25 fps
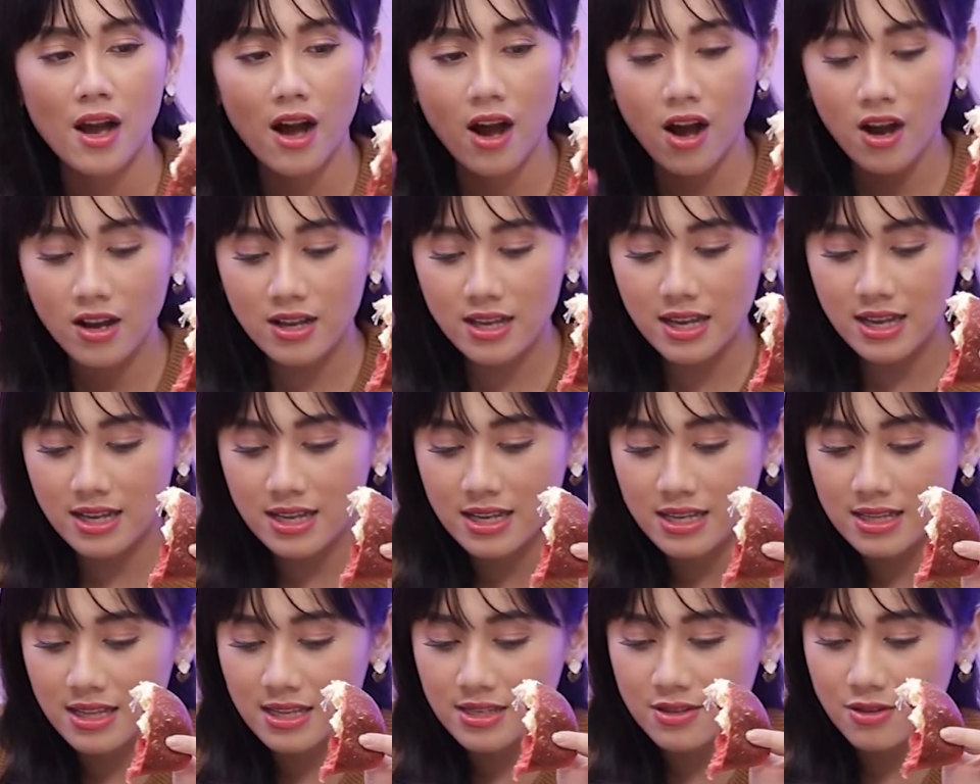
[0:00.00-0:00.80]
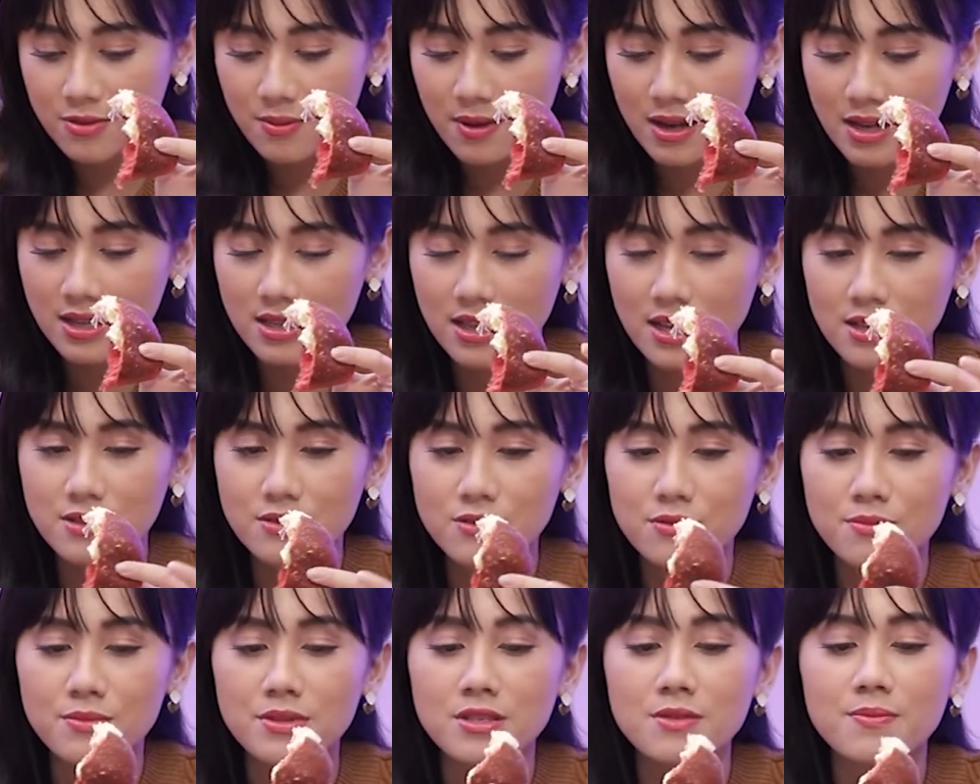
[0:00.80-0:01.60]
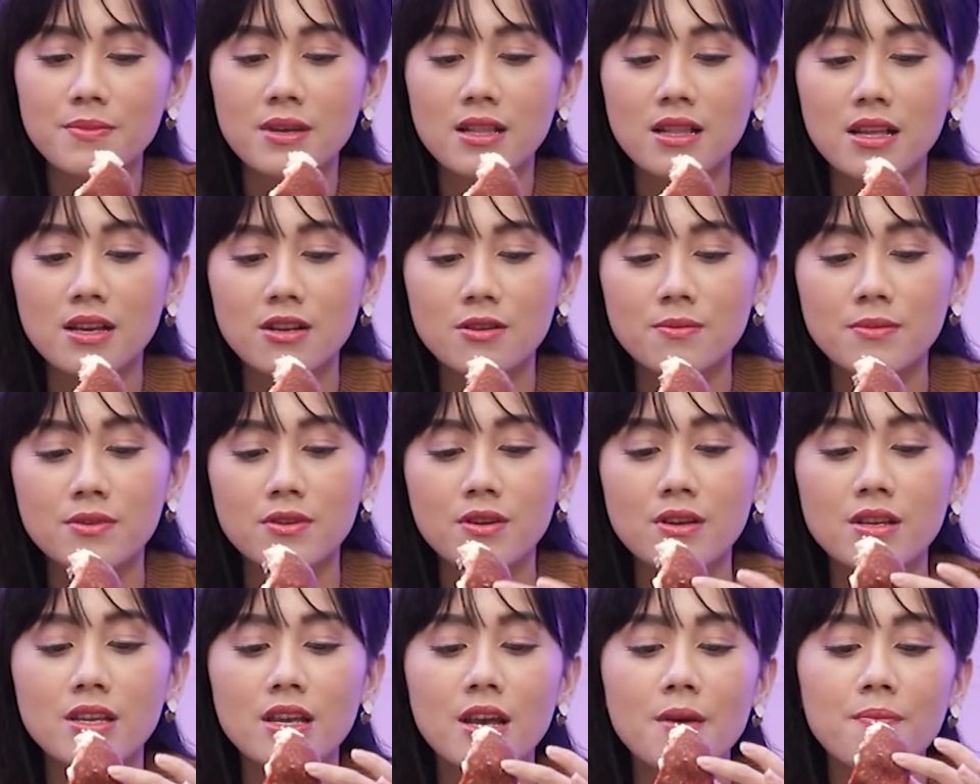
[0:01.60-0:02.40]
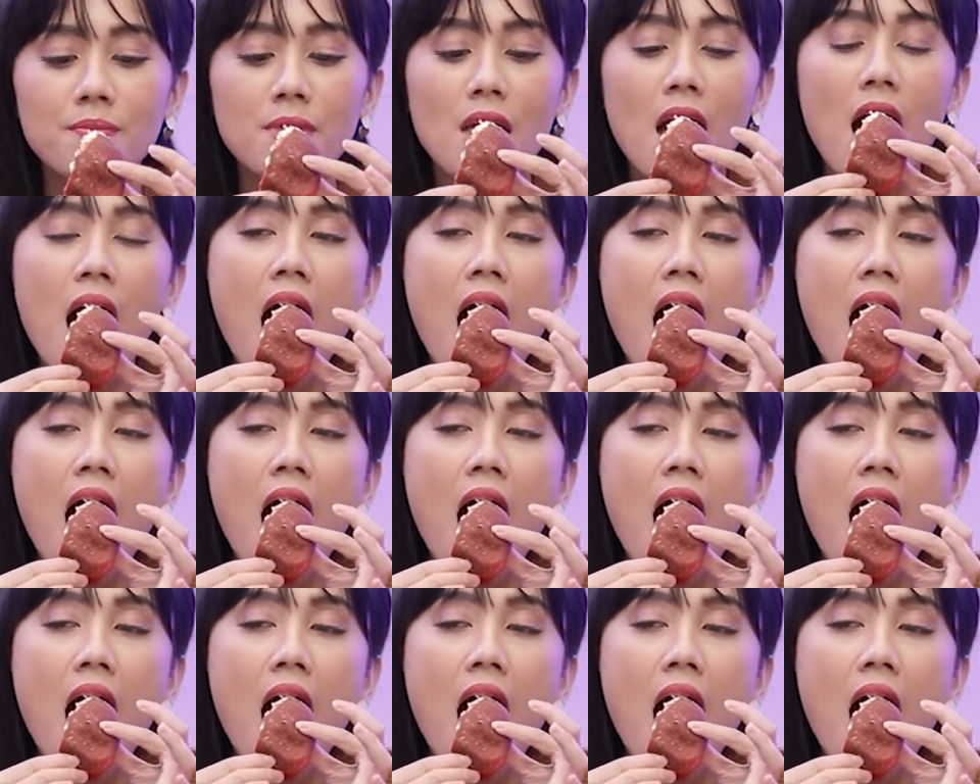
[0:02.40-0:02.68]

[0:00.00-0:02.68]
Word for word: oke kita cobain langsung Bismillahirrahmanirrahim